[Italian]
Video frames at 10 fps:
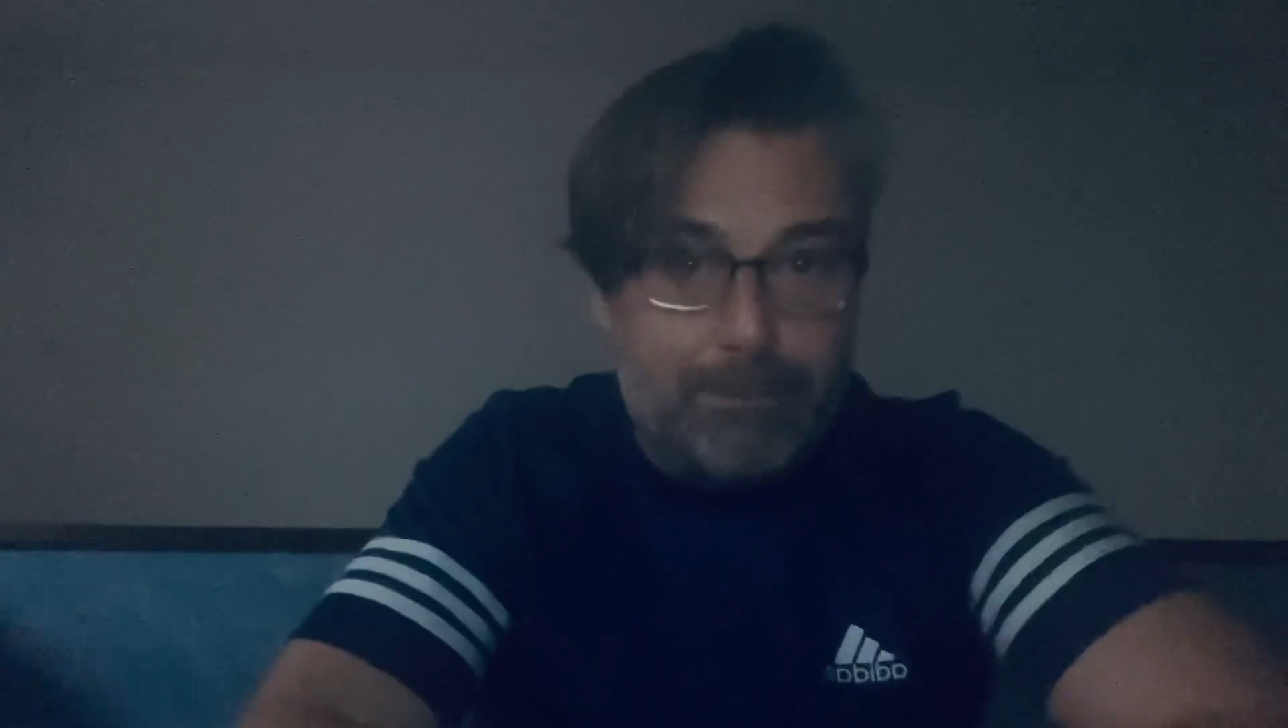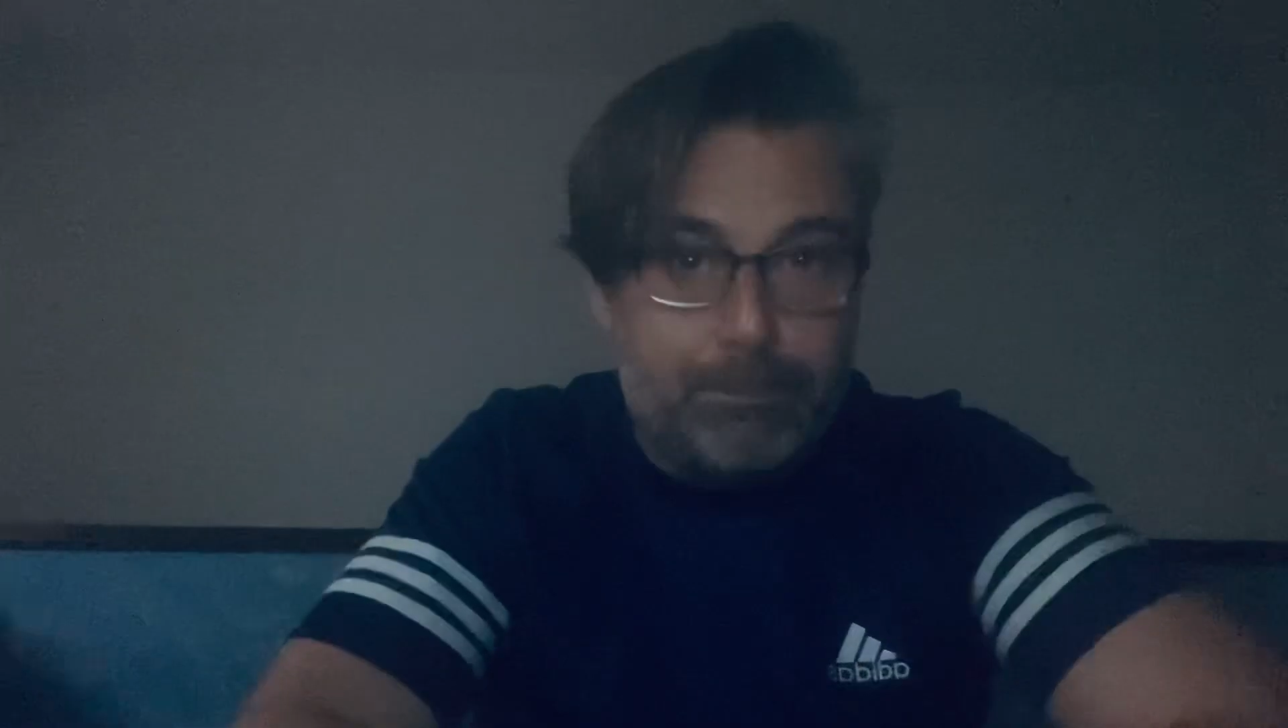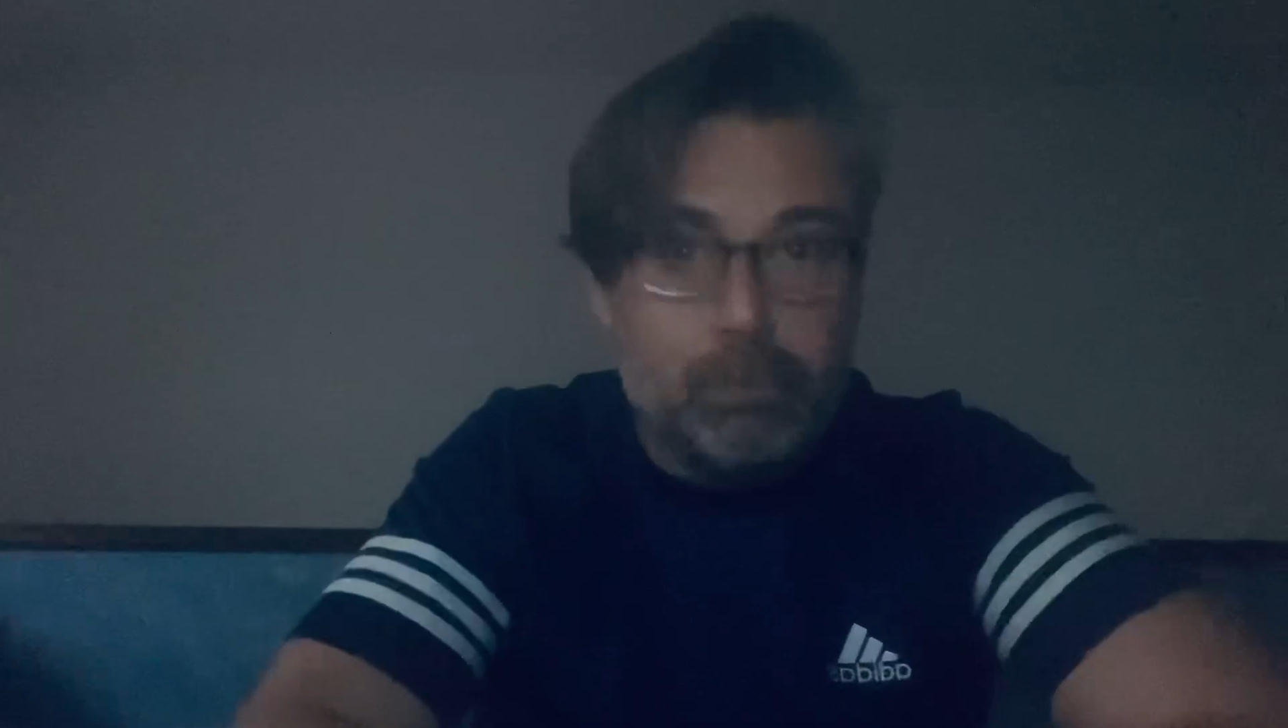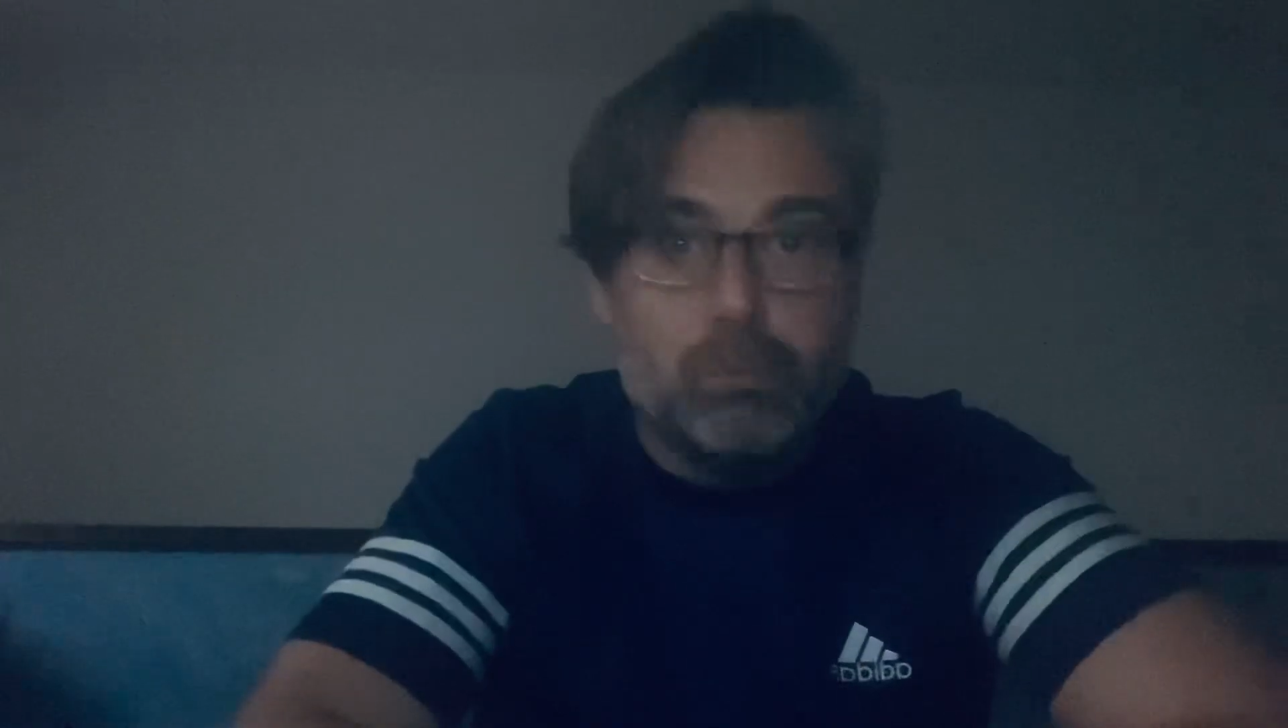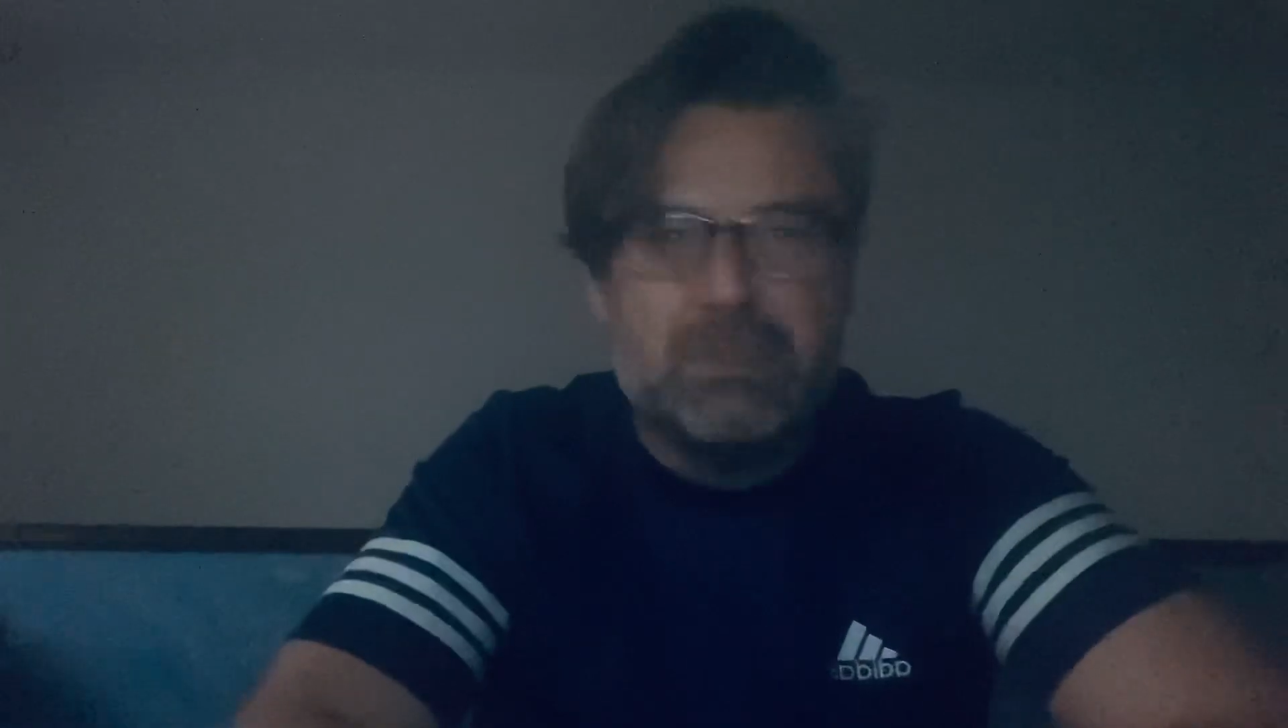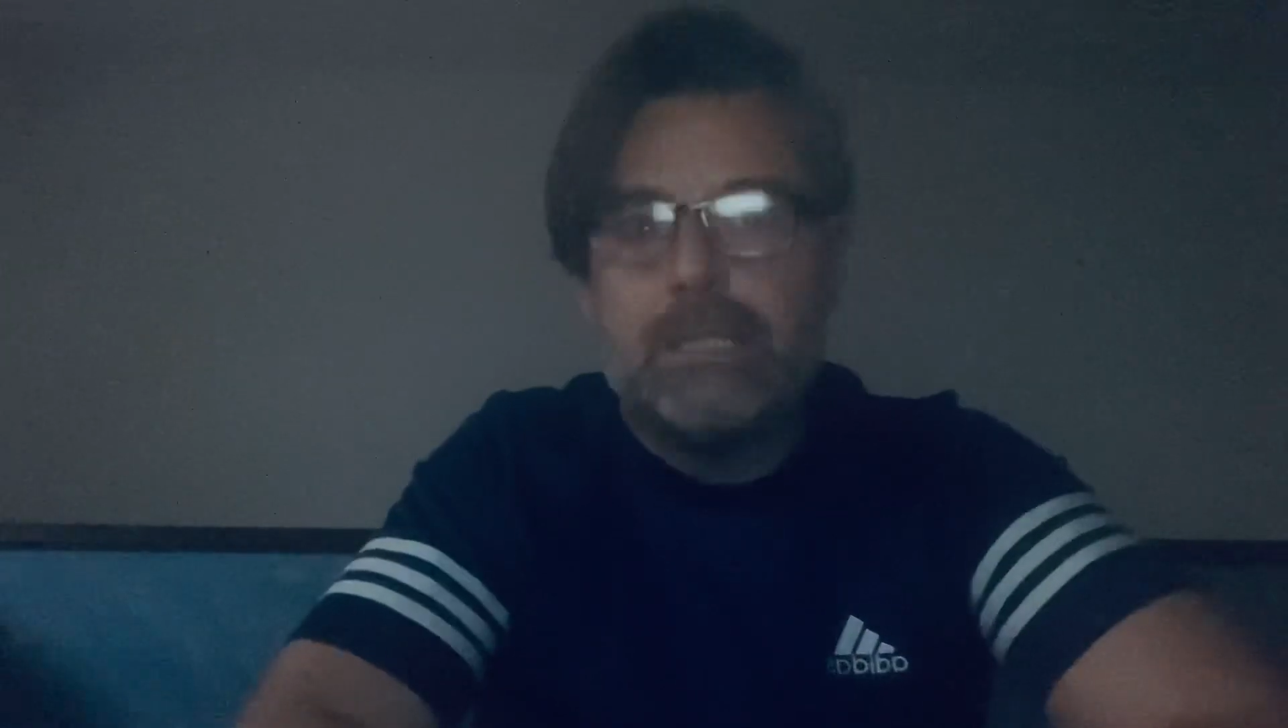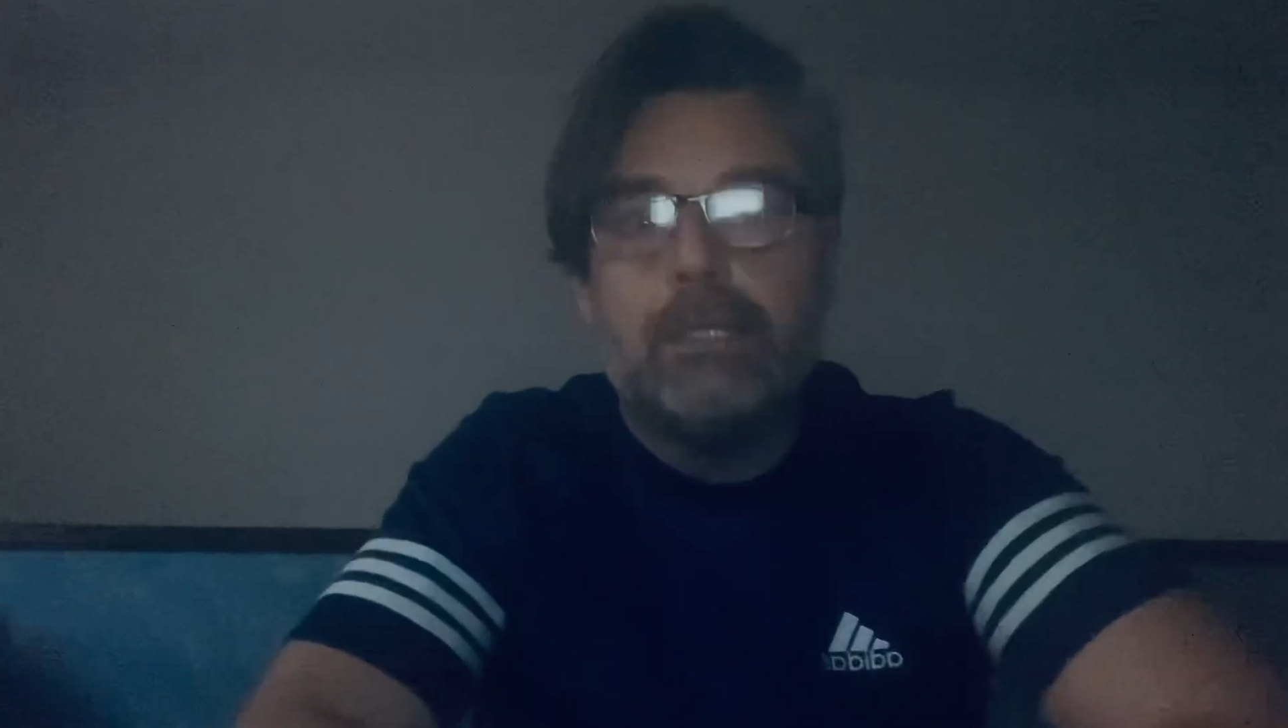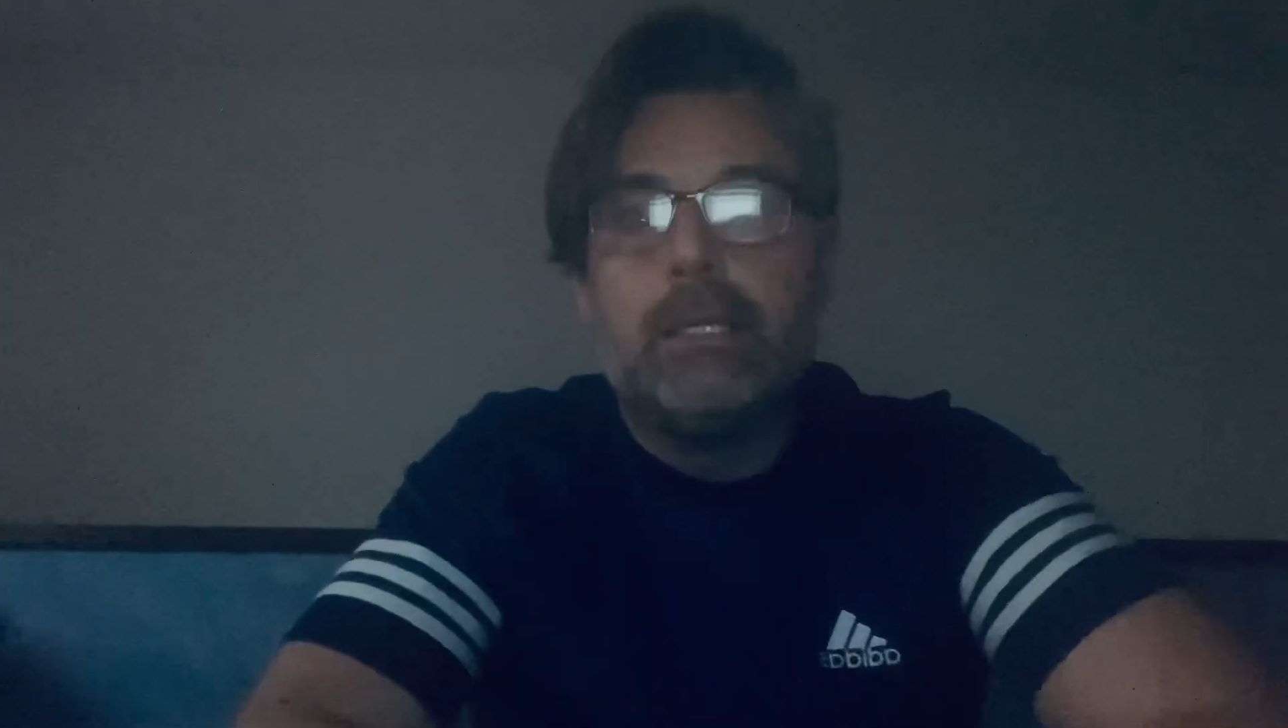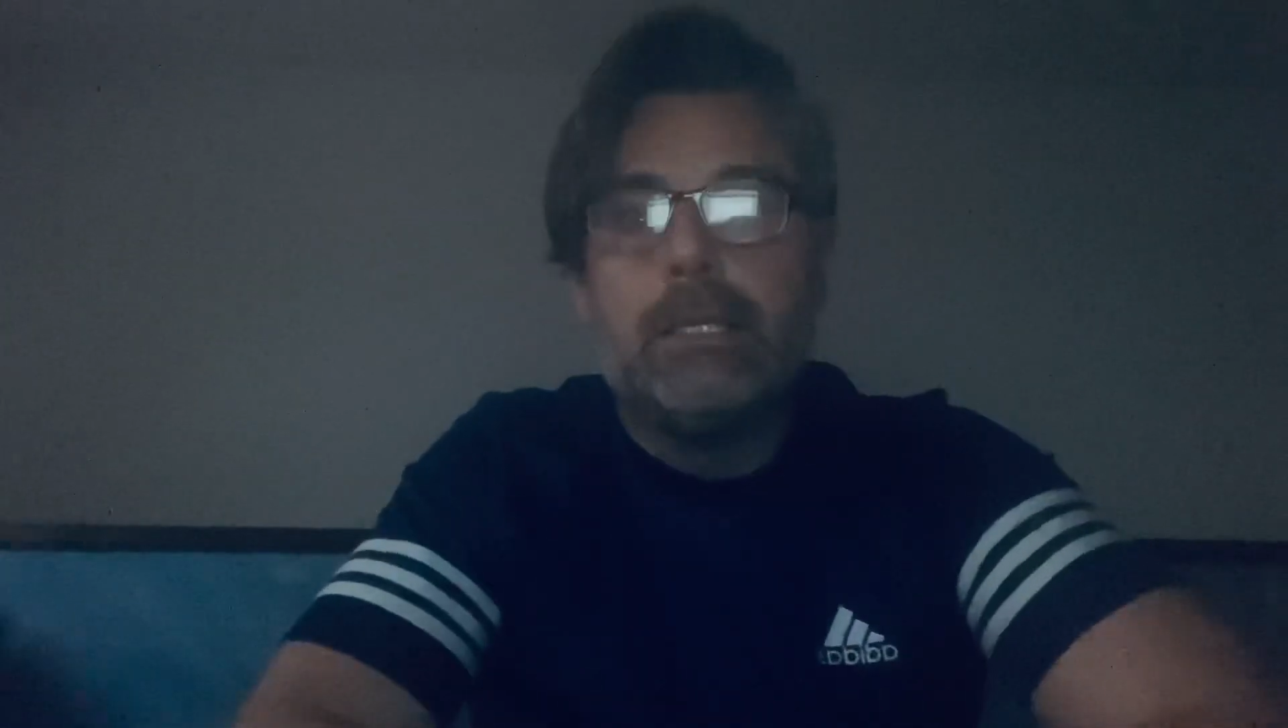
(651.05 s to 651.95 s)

punti.